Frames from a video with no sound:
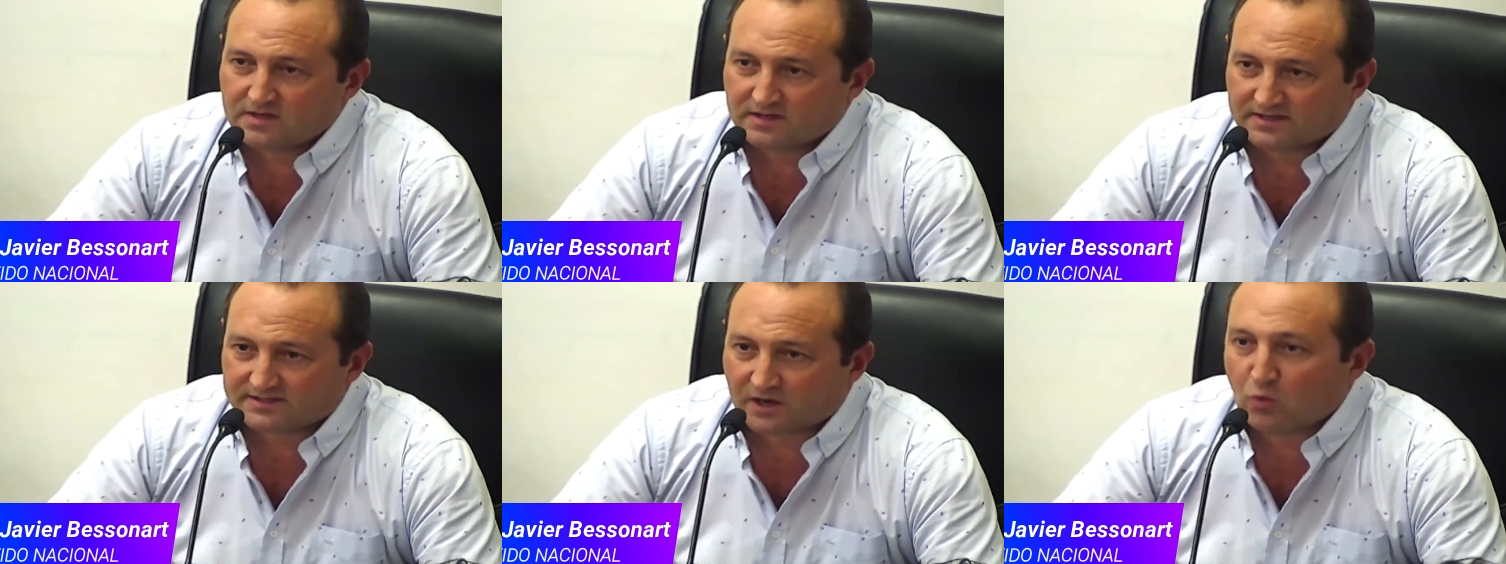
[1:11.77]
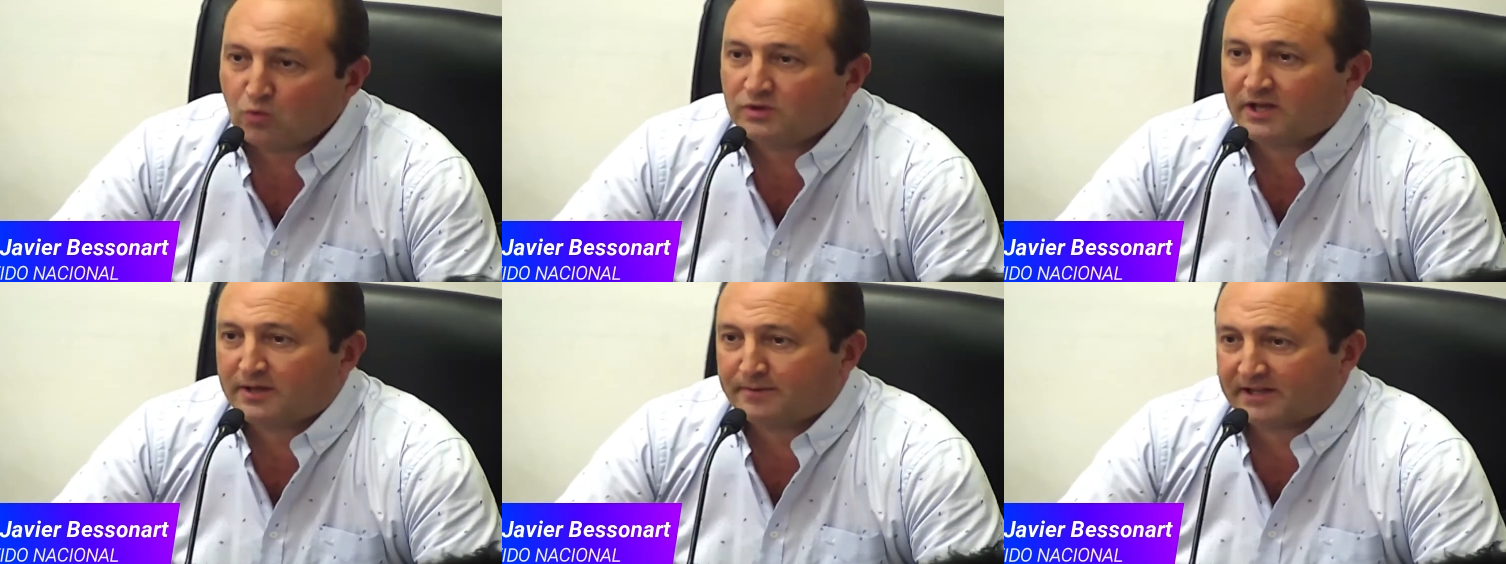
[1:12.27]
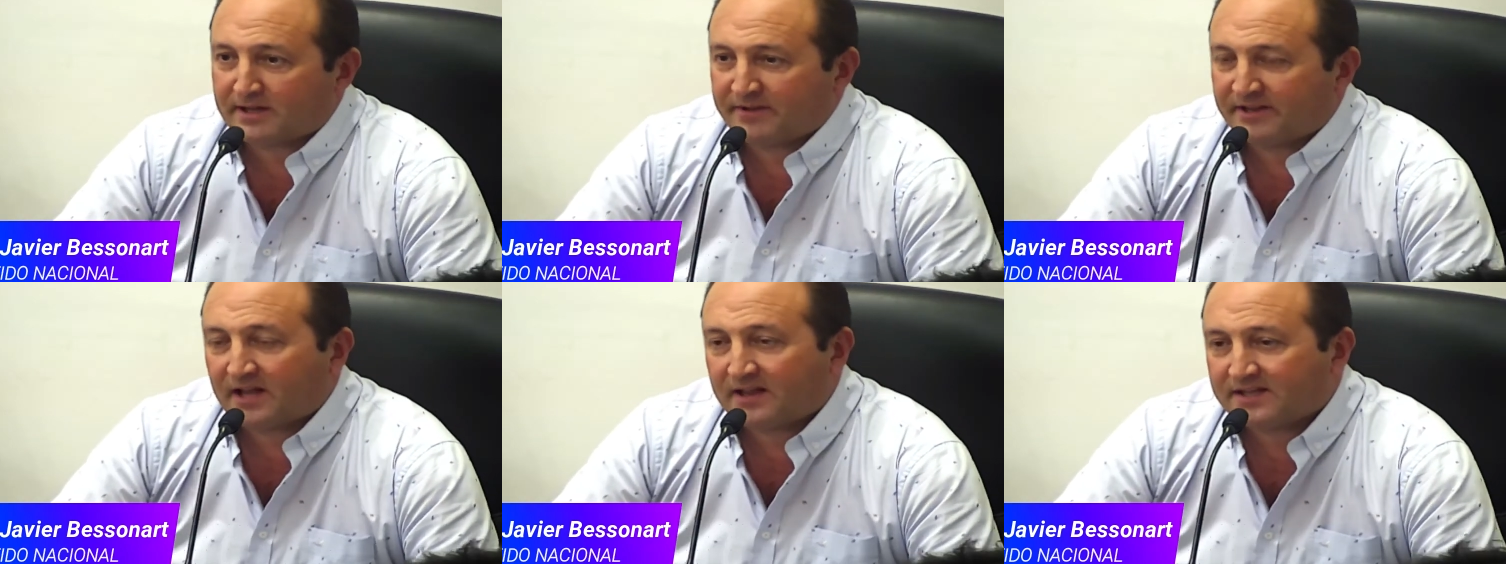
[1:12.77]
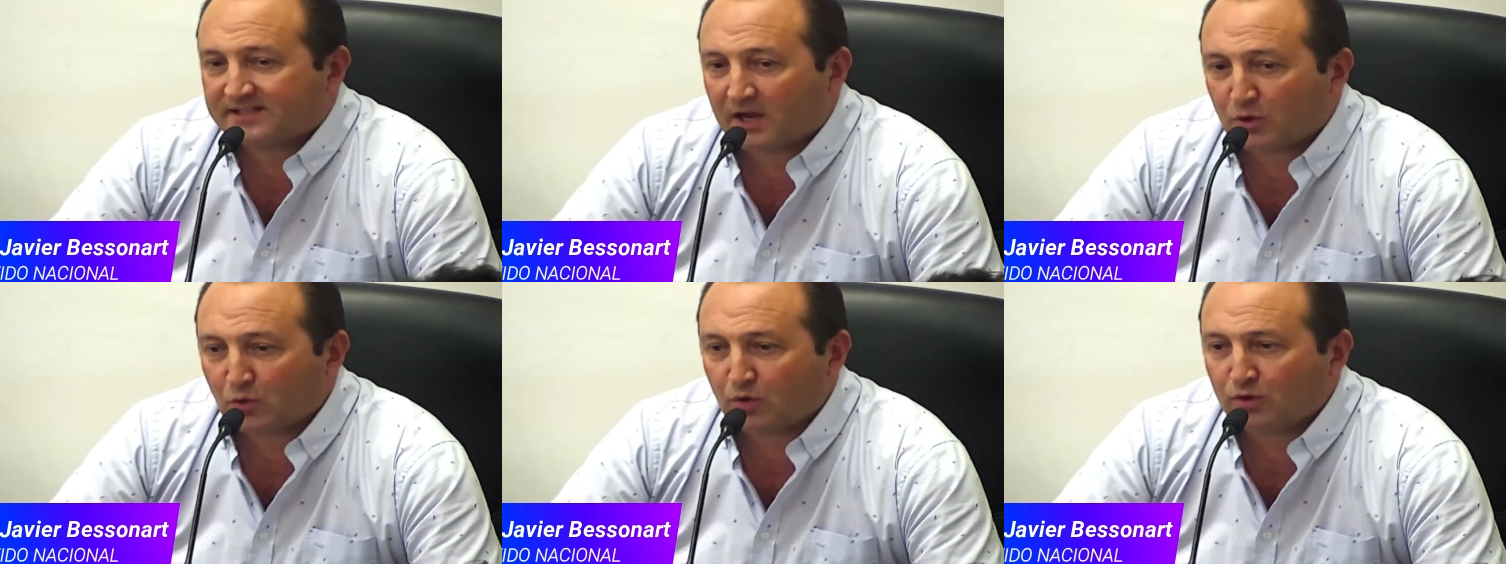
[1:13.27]
Esa Junta Departamental de
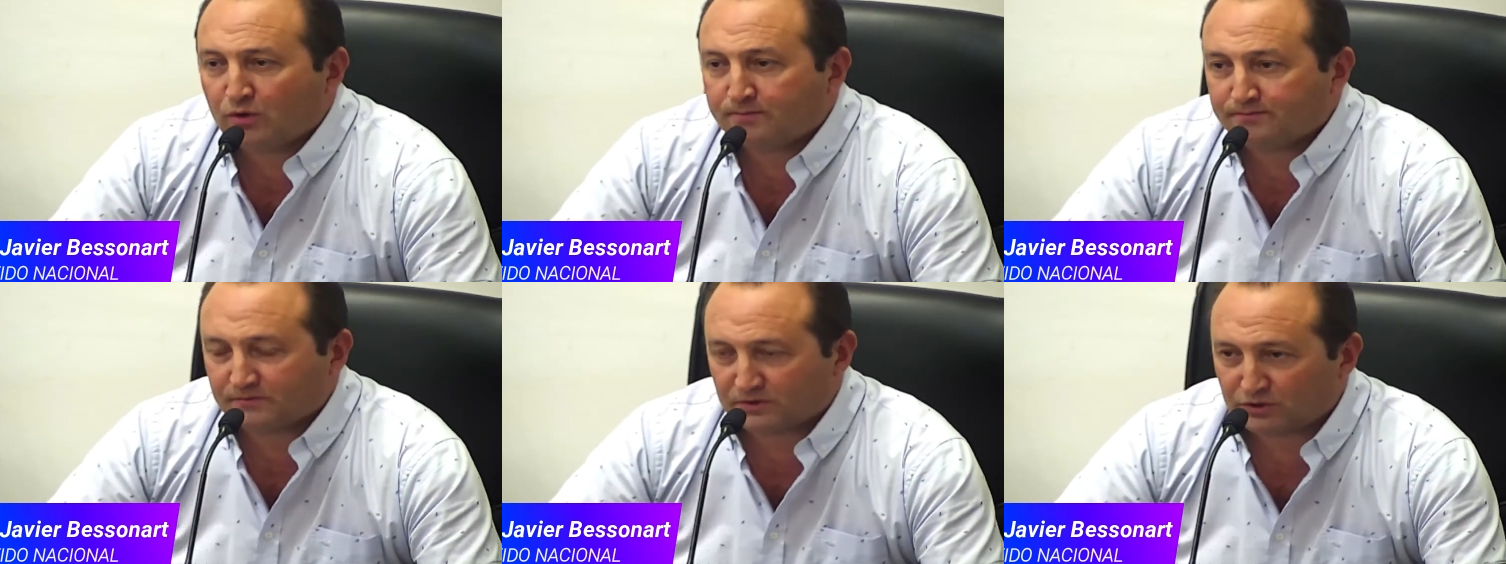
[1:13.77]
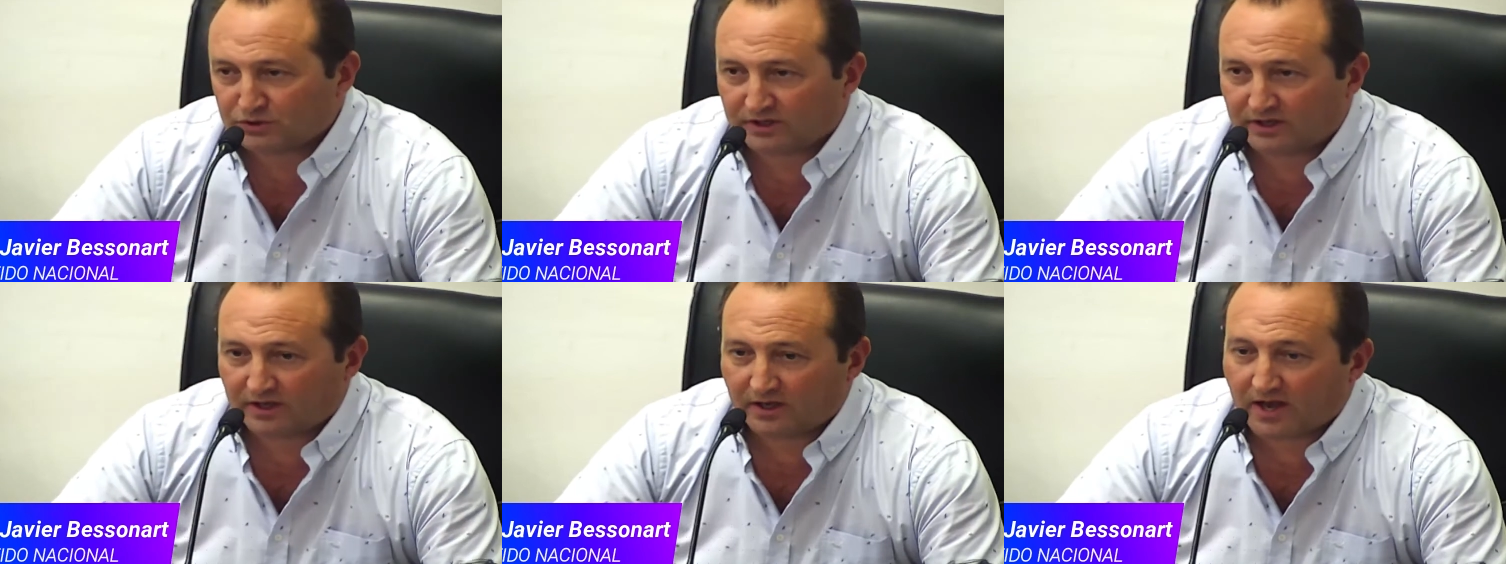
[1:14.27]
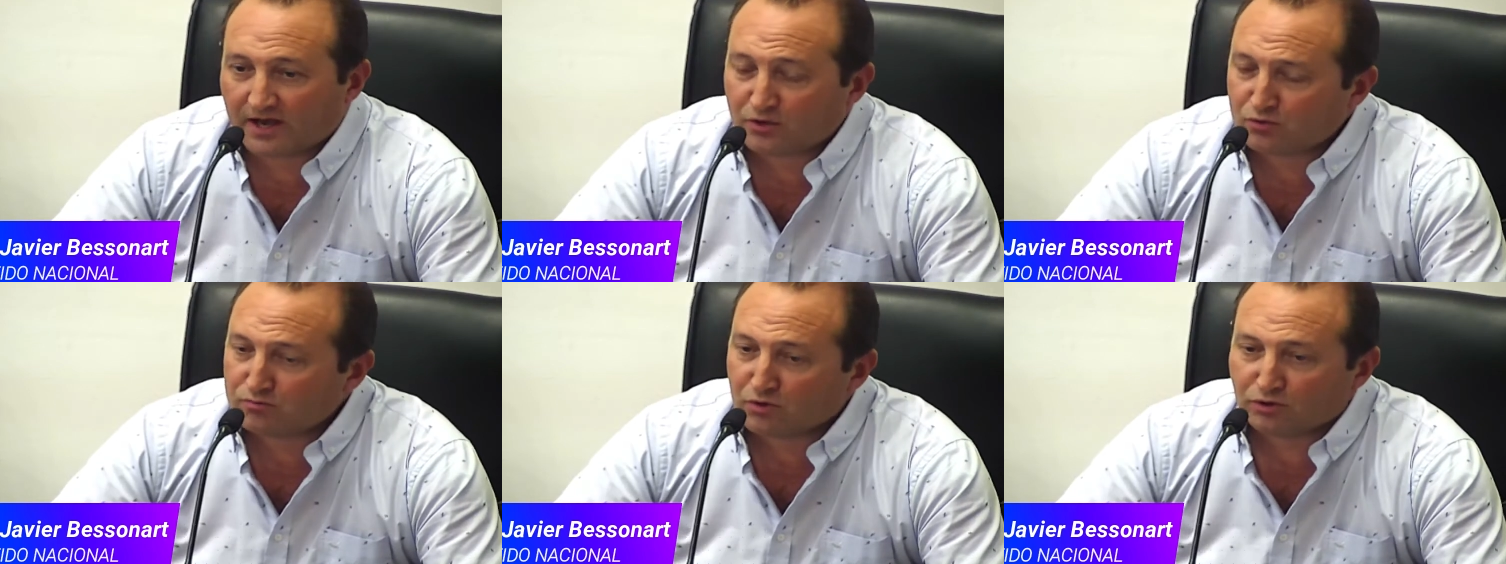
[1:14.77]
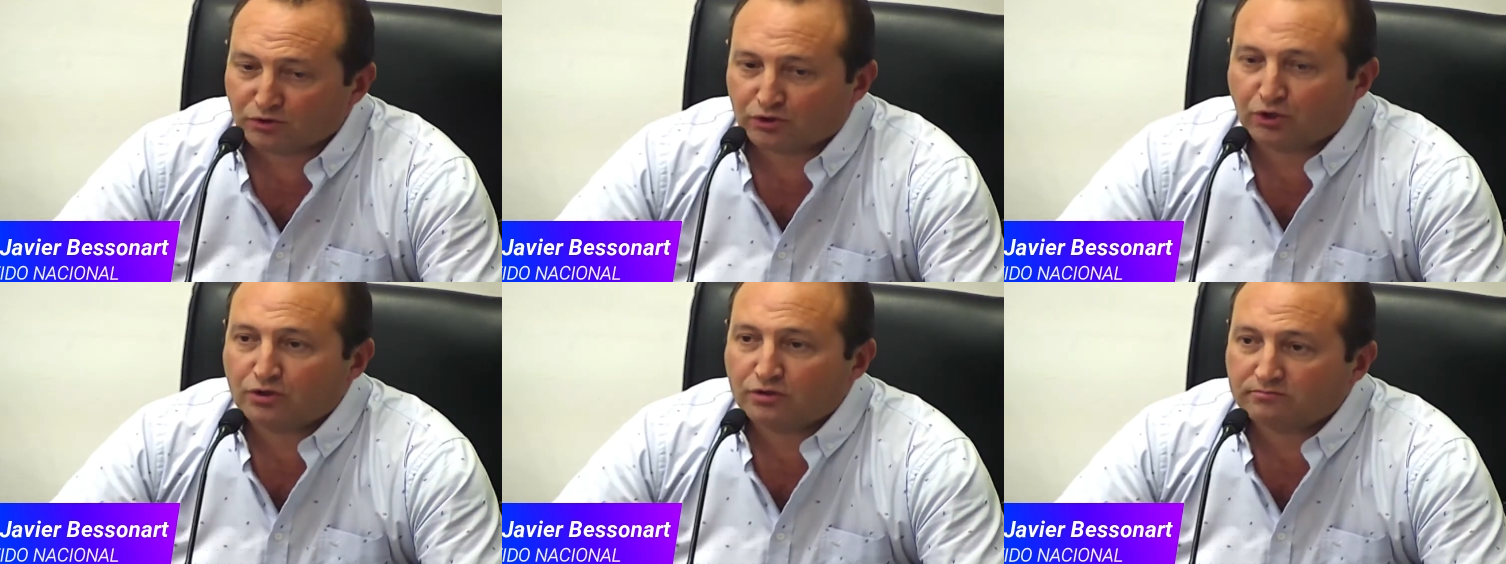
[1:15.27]
Salud, donde hay un
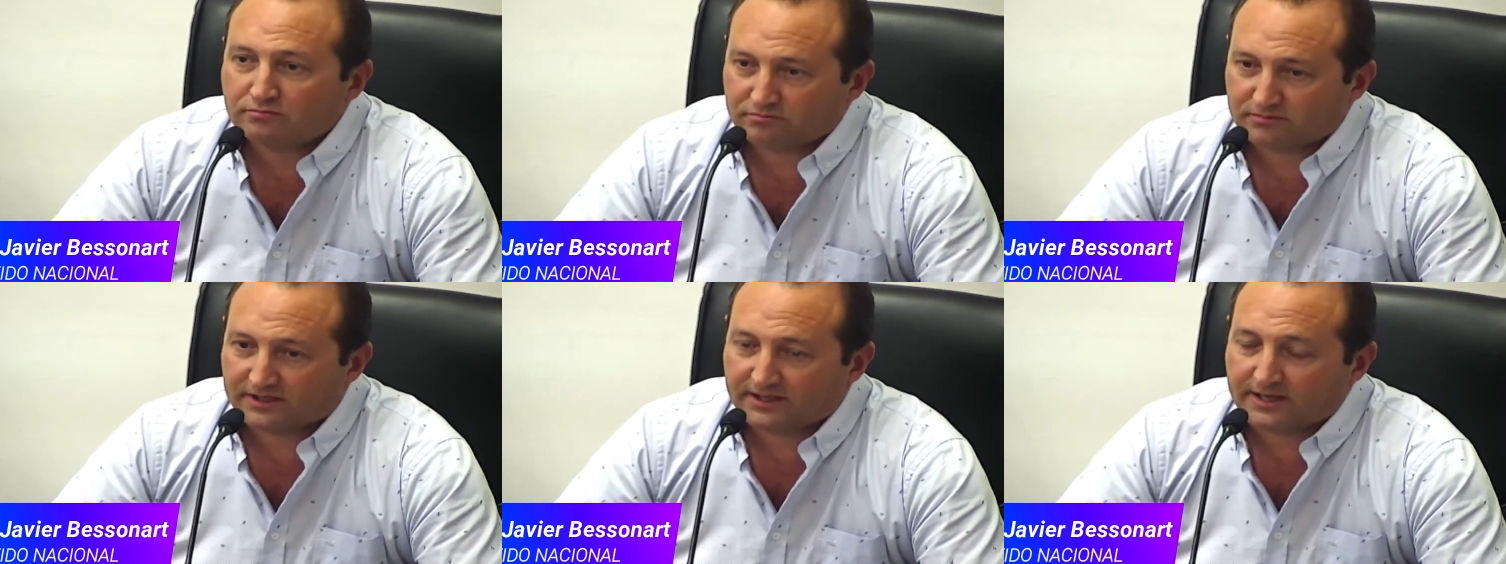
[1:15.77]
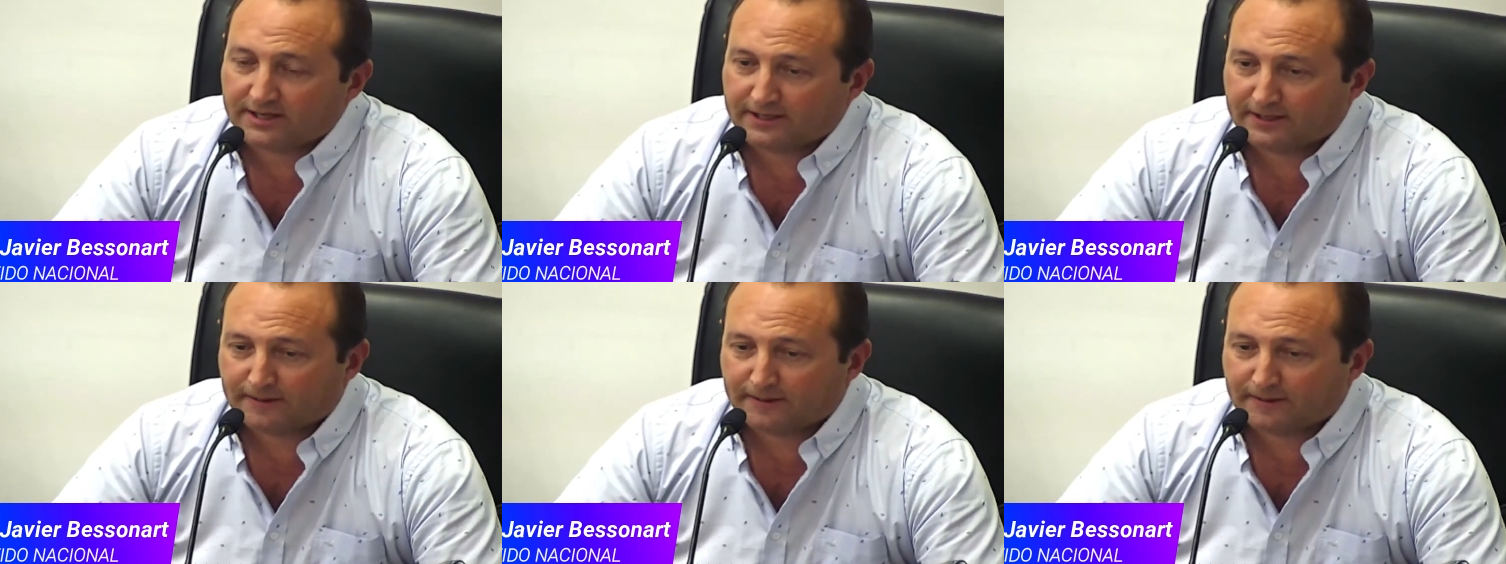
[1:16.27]
montón ¿verdad? de